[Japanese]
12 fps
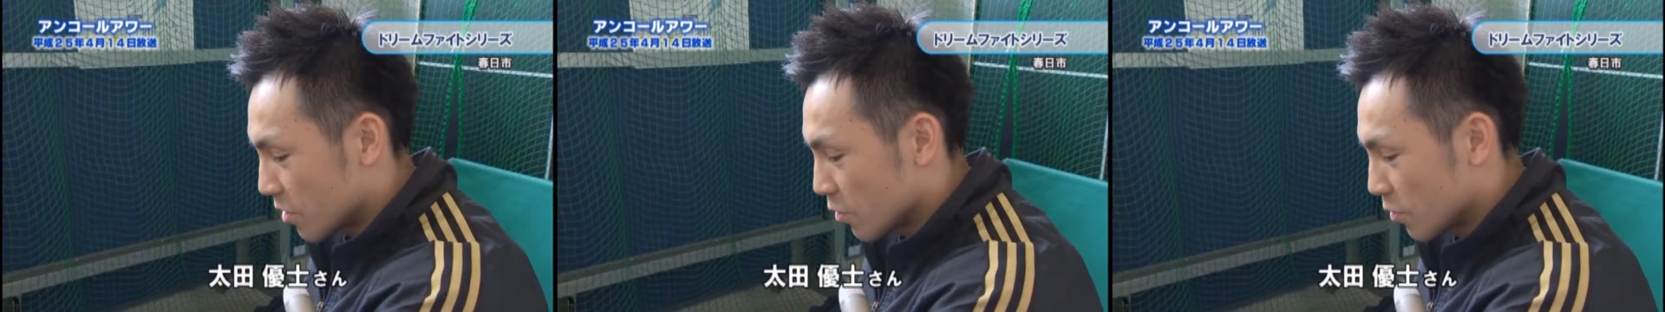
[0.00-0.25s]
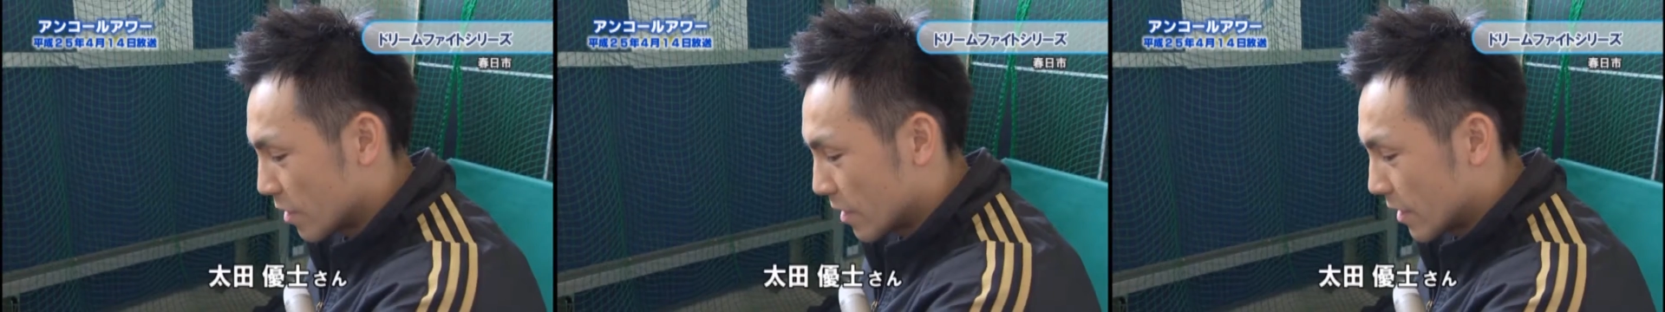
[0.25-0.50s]

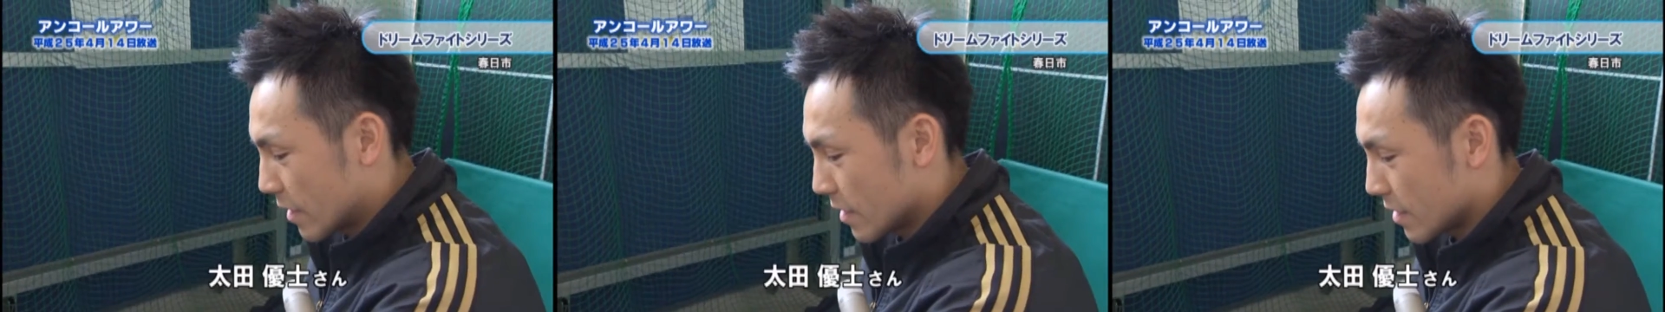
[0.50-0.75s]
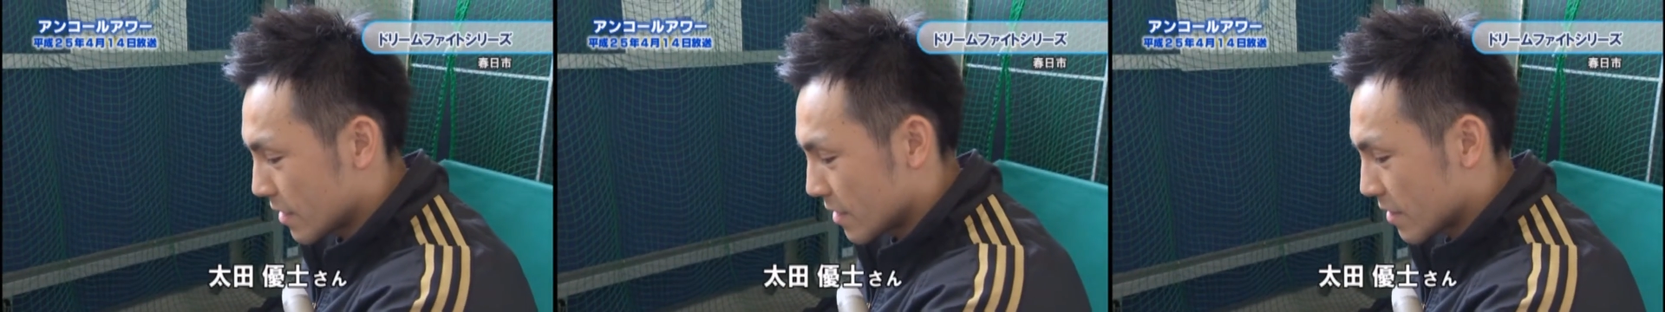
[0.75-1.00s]
今日で
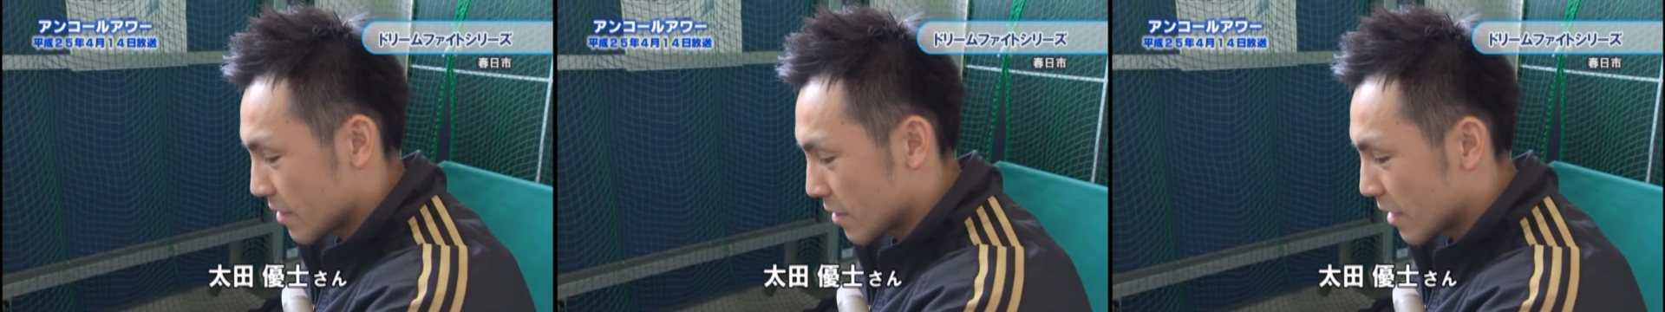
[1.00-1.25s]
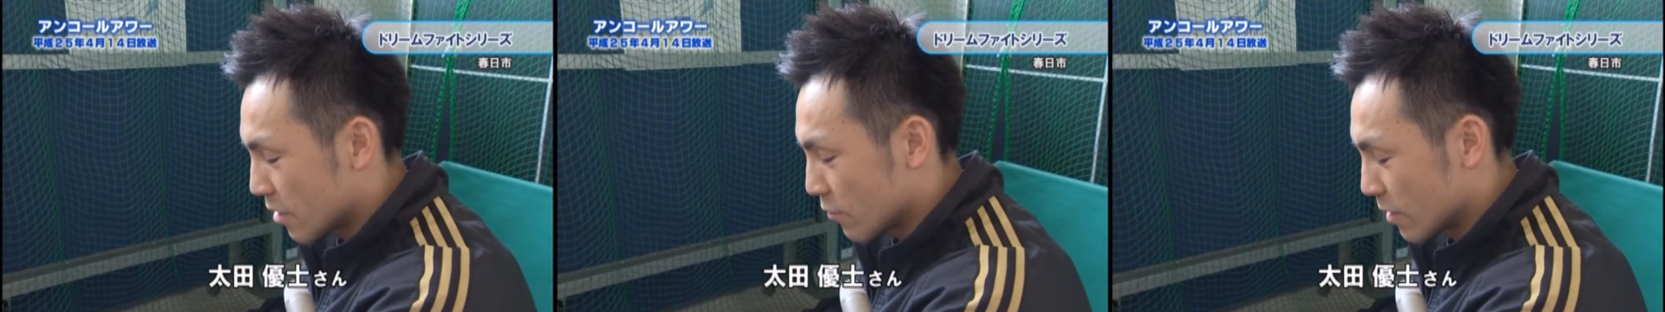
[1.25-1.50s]

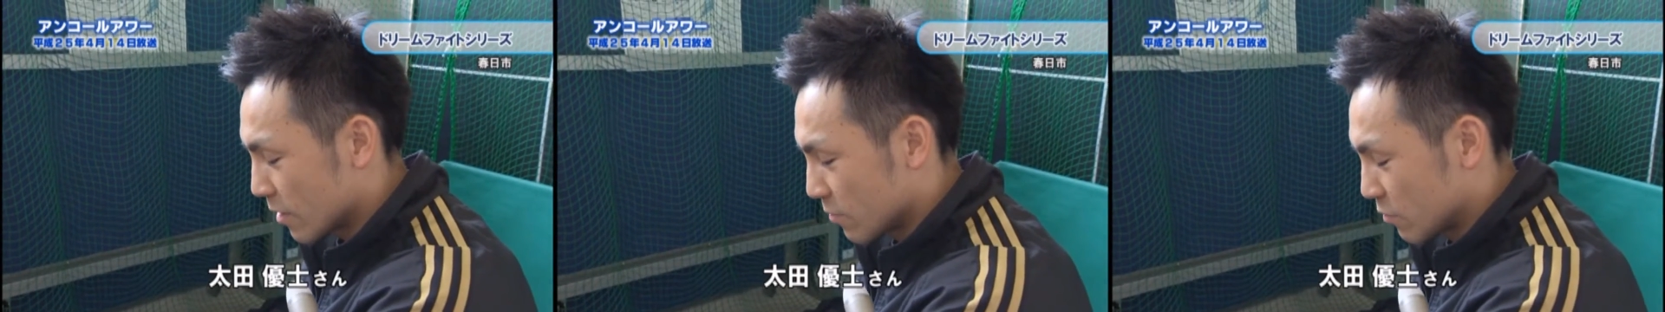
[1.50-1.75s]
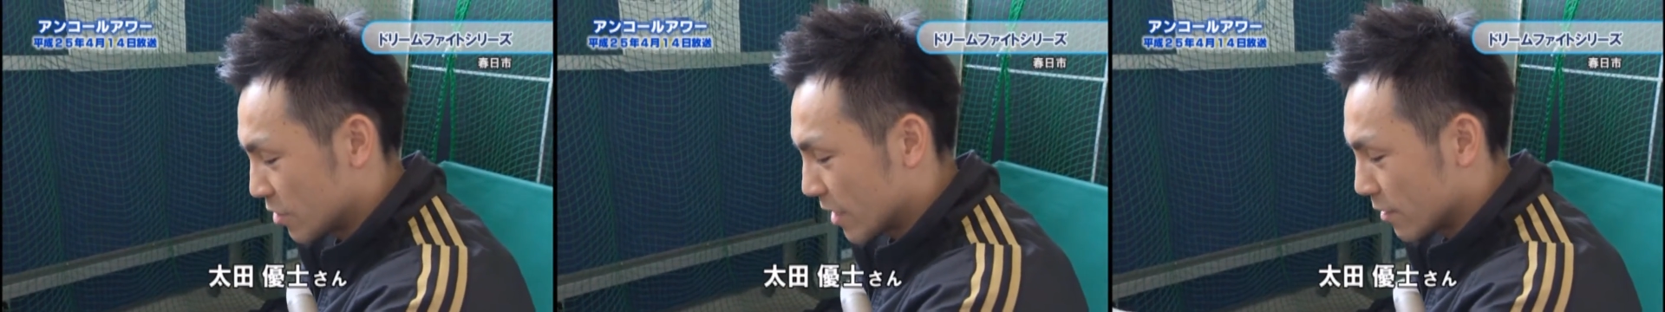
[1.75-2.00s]
泣いて笑っ
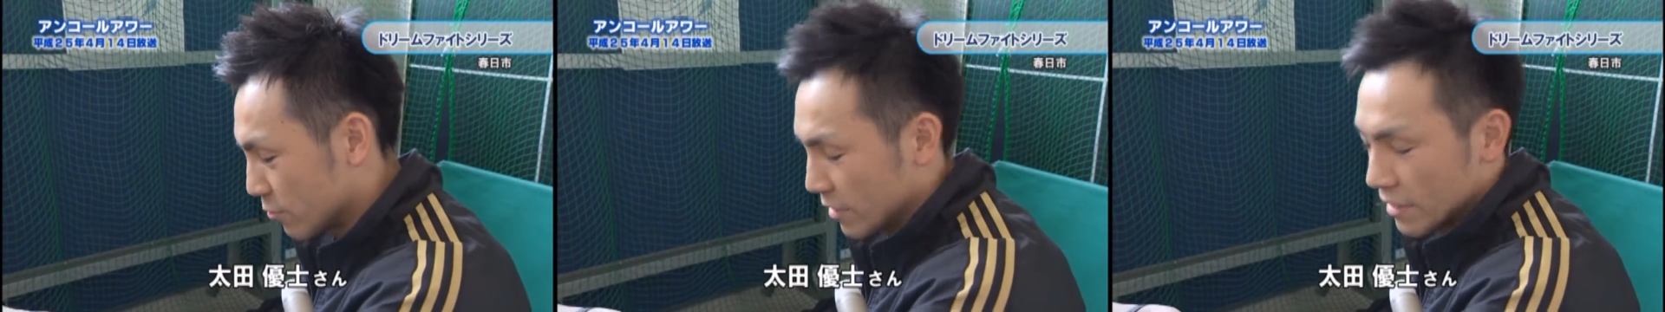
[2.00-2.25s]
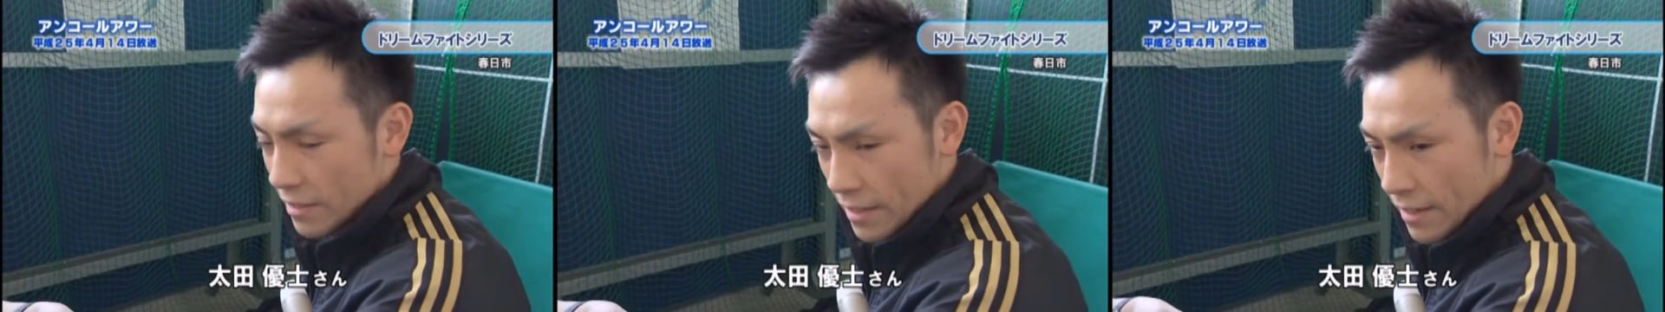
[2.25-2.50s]
ても最後
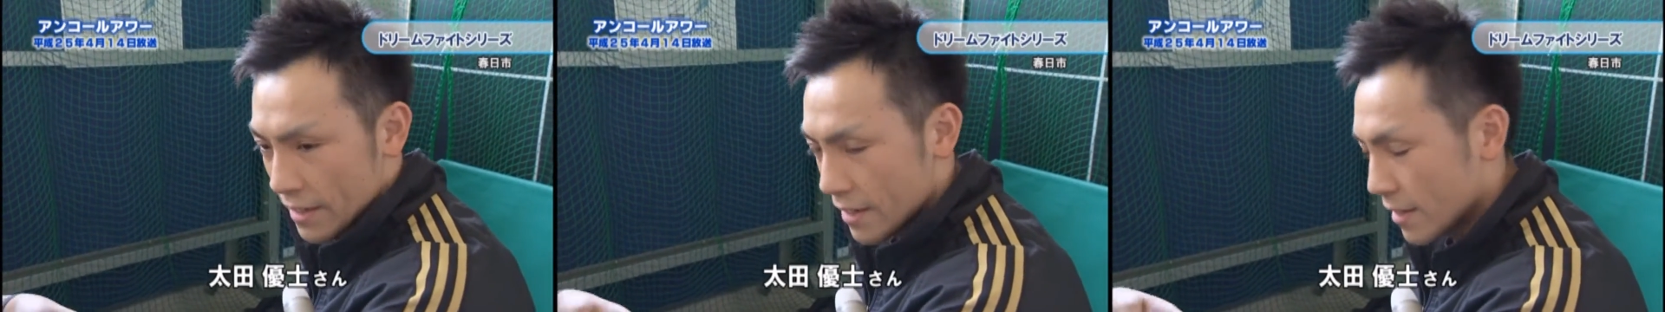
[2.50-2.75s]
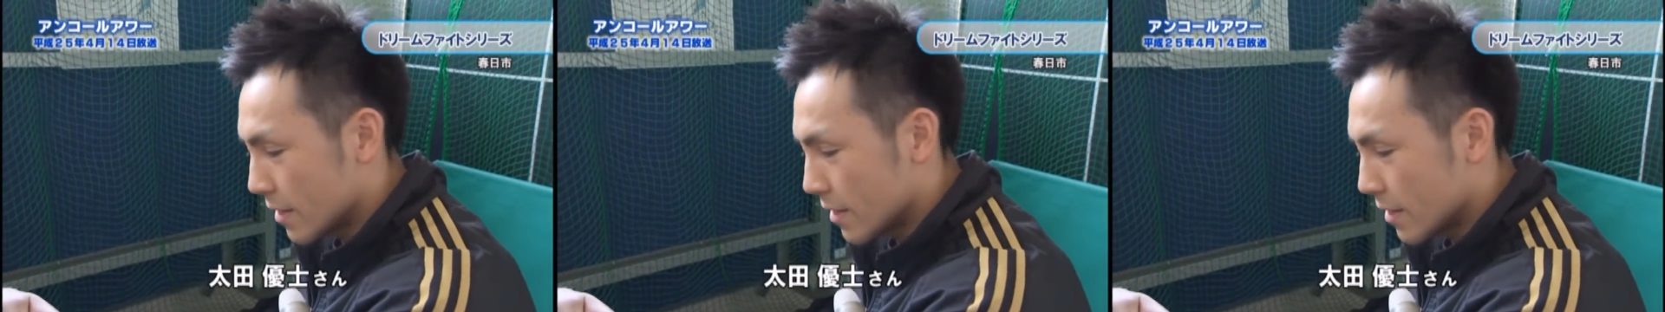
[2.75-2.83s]
なんで、